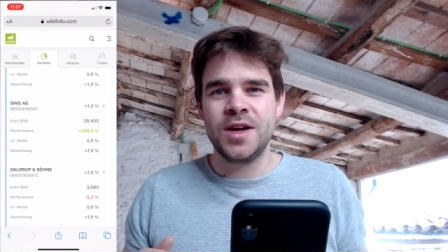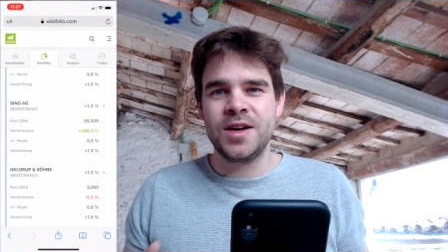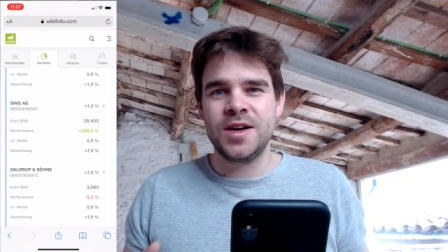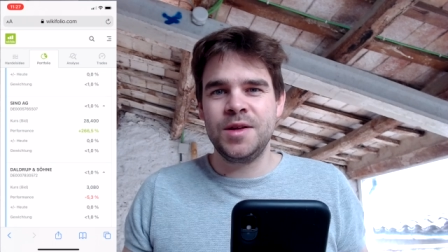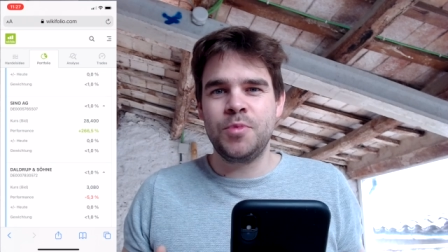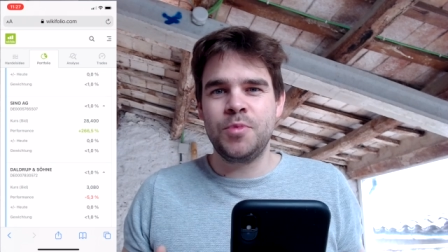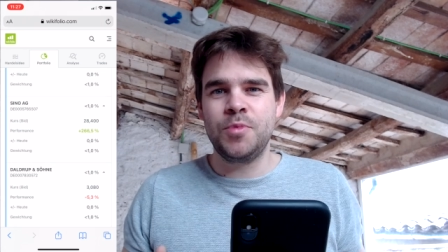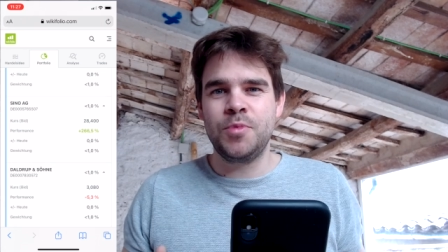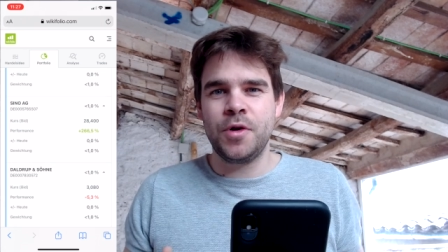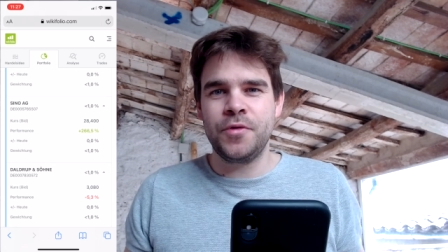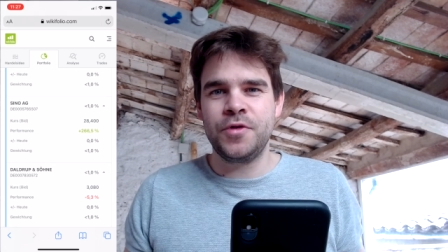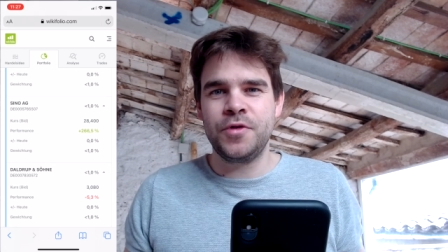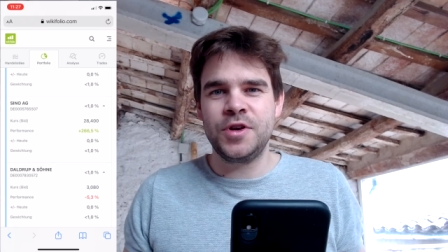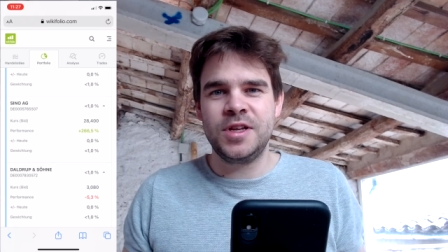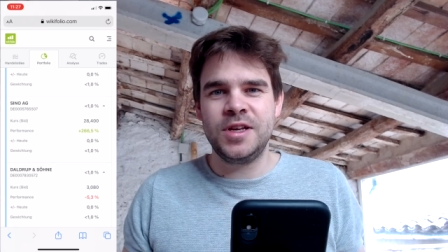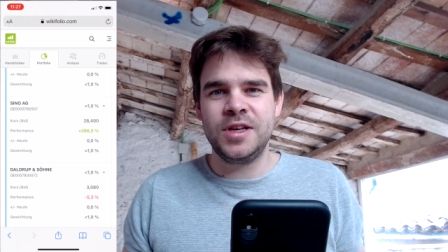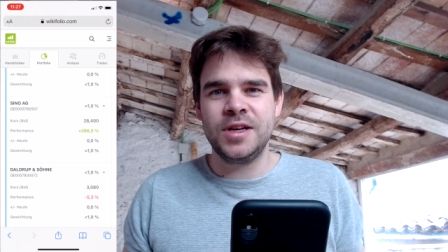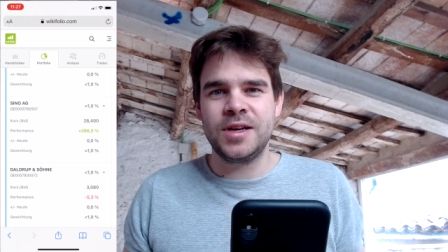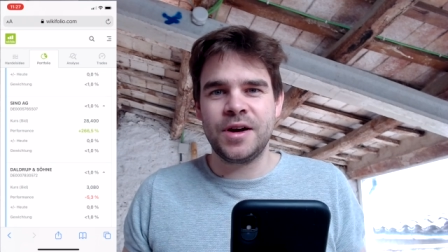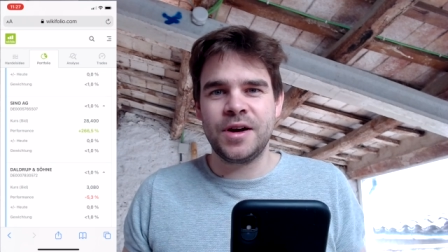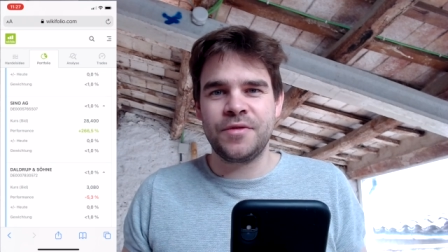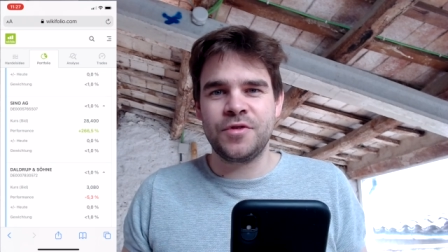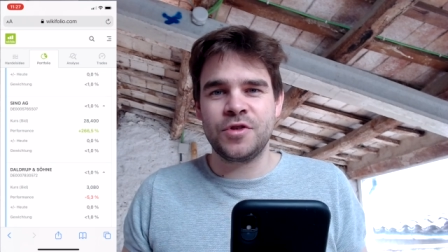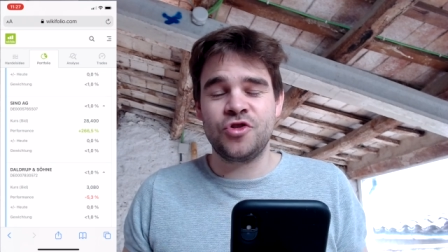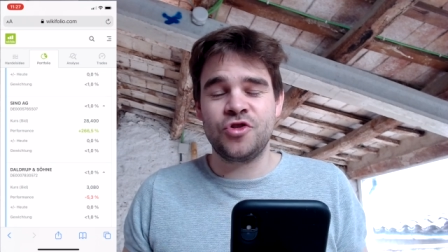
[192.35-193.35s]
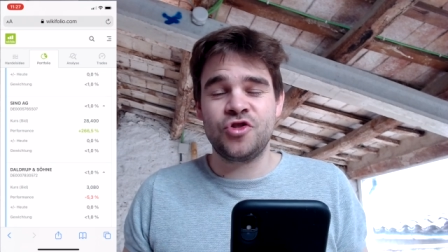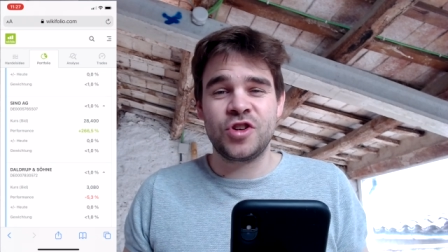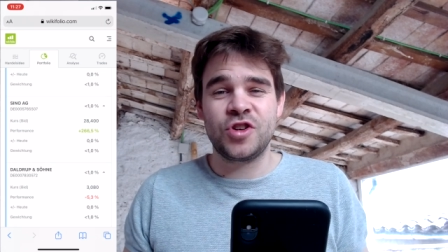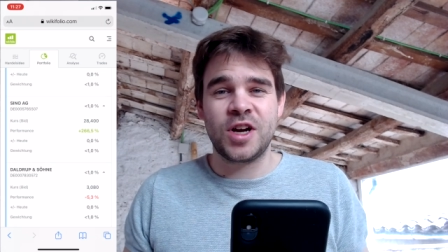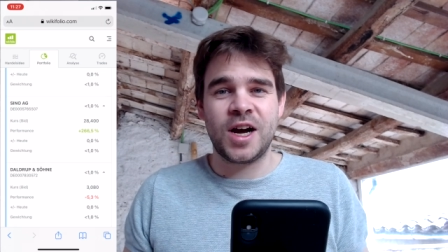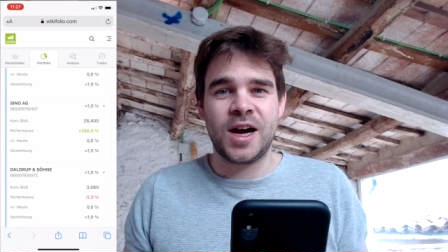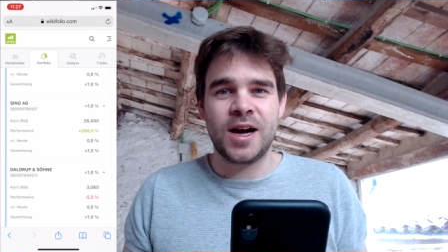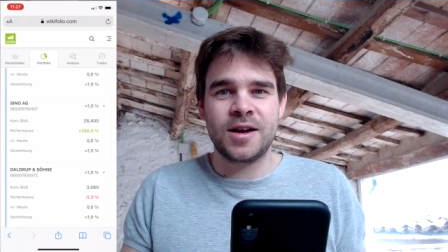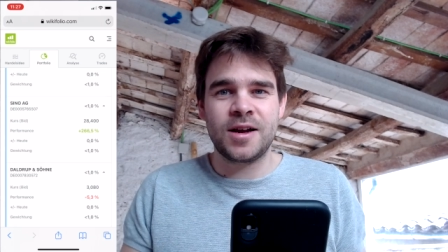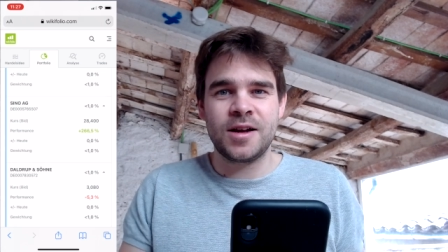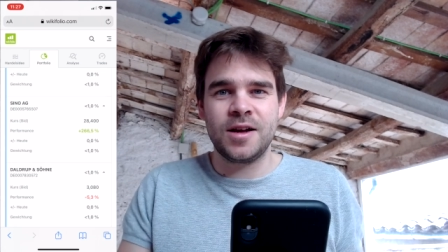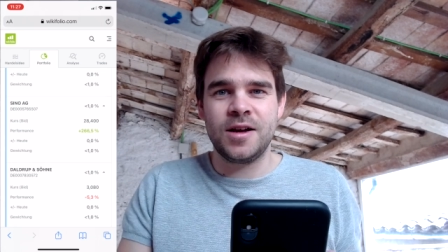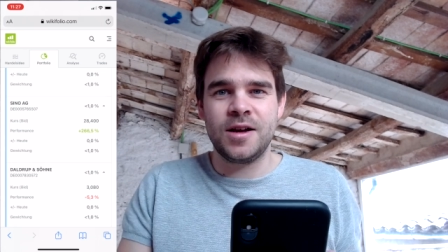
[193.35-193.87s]
Die profitieren davon
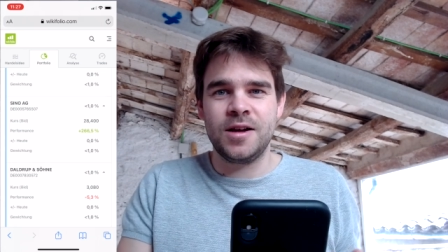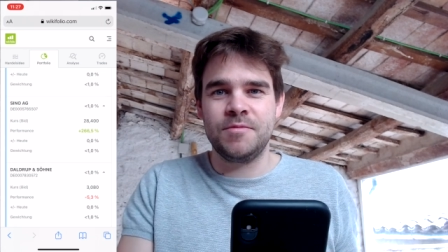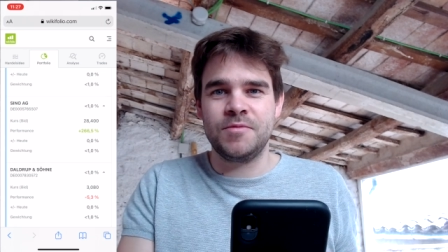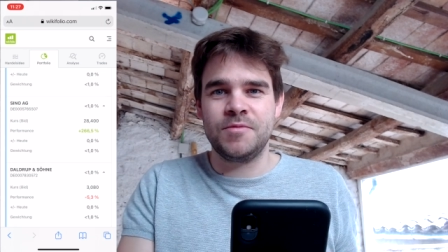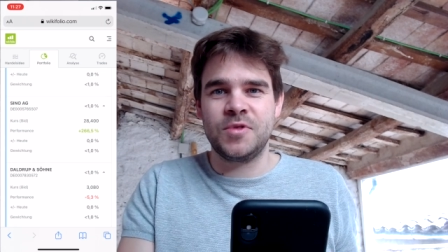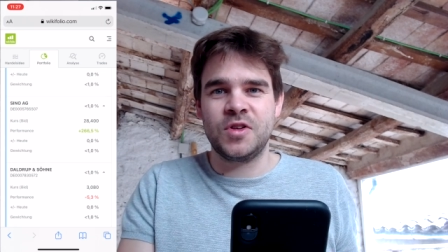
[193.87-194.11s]
stark, ähm,